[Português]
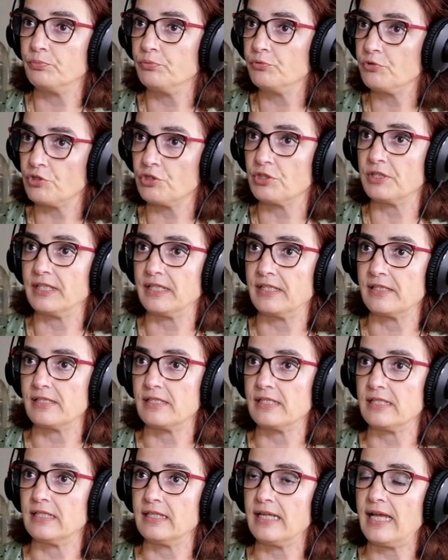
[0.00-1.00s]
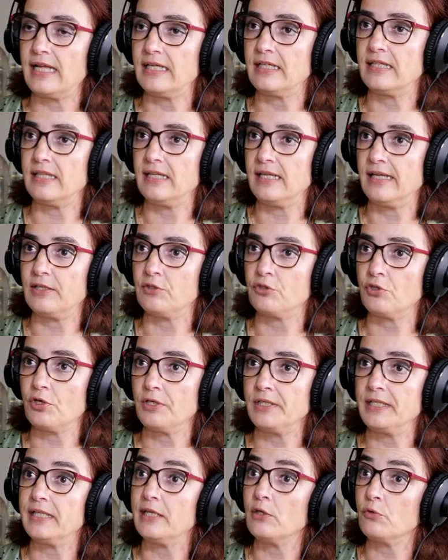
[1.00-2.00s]
por excelência na área da
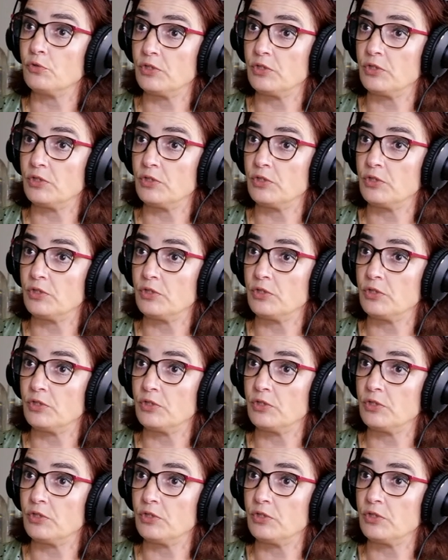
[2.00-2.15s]
eletrónica é o